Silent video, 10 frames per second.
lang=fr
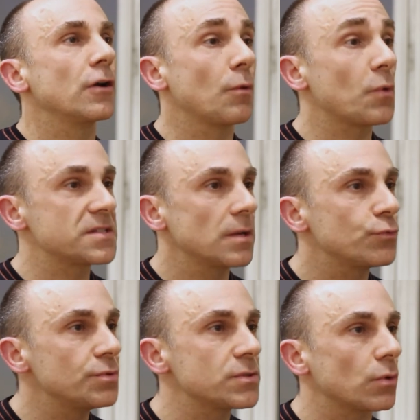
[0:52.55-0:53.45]
comment elles
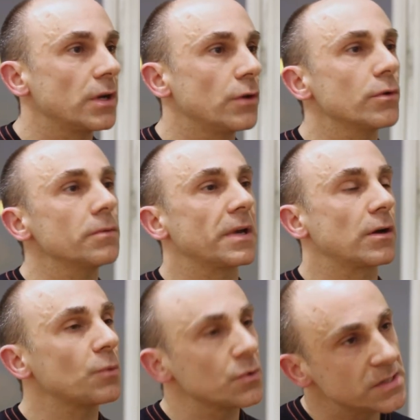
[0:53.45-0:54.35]
s'appuient sur les lieux, mais
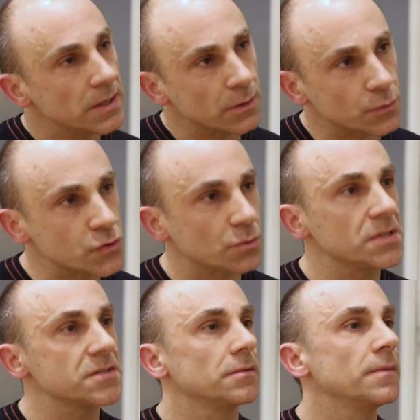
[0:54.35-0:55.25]
comment aussi elles
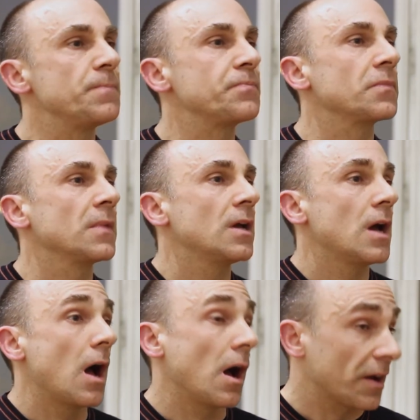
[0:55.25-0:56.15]
construisent
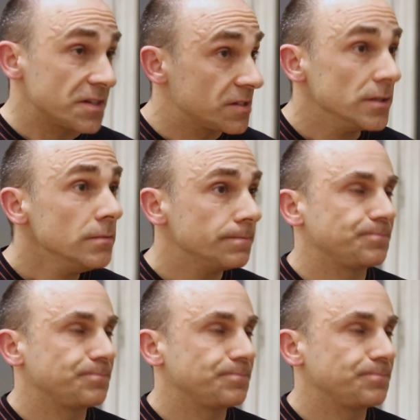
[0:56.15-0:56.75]
un récit,